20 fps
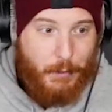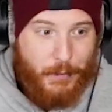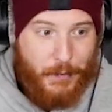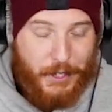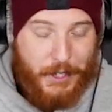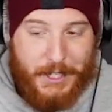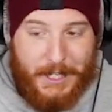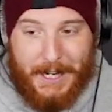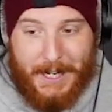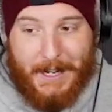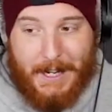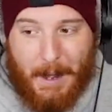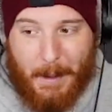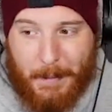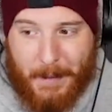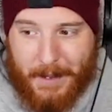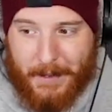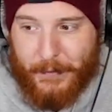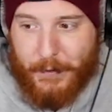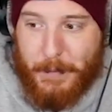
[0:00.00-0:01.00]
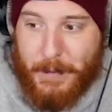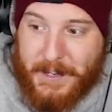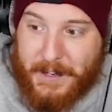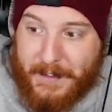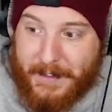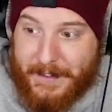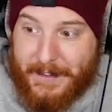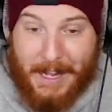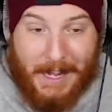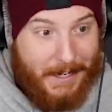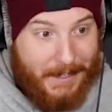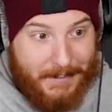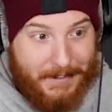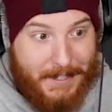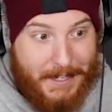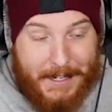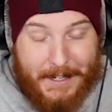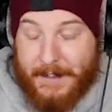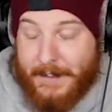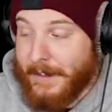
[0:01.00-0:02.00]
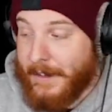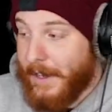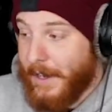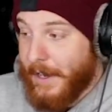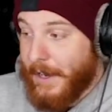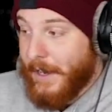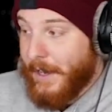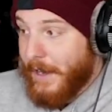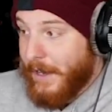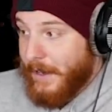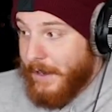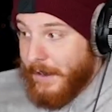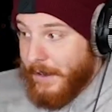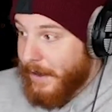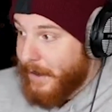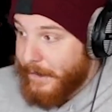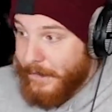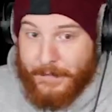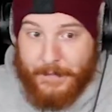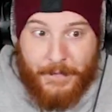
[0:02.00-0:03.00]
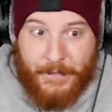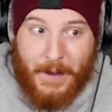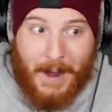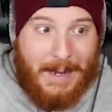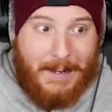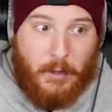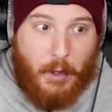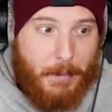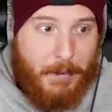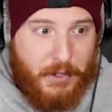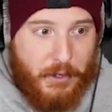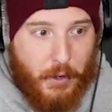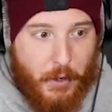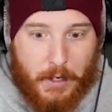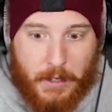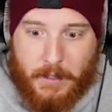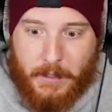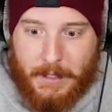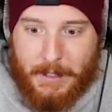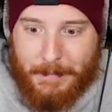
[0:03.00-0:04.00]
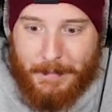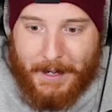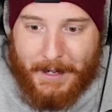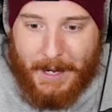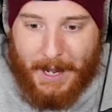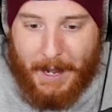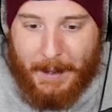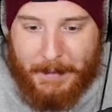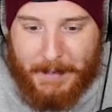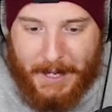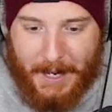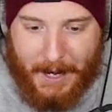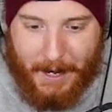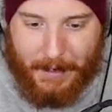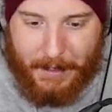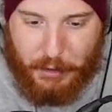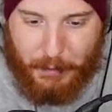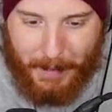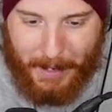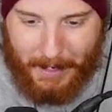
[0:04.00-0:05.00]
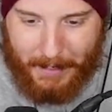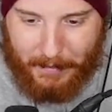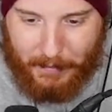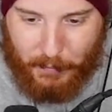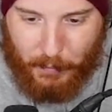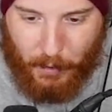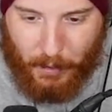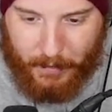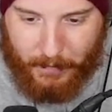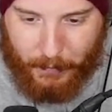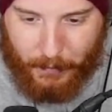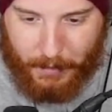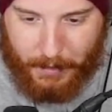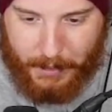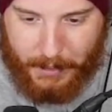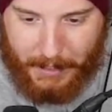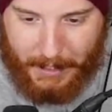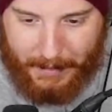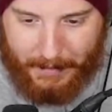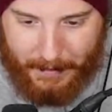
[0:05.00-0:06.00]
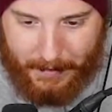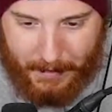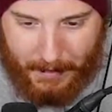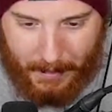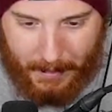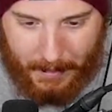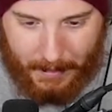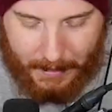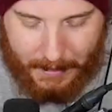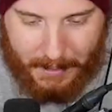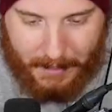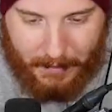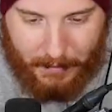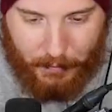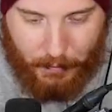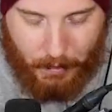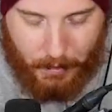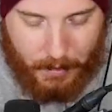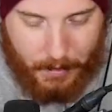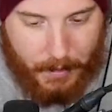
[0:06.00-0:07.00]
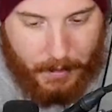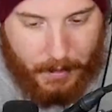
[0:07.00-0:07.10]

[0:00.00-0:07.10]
gut verstehen, aber für mich ist dieser Akzent als ob ich irgendjemand mit einer anderen Sprache zuhören würde. Ich kann es nicht richtig zuordnen.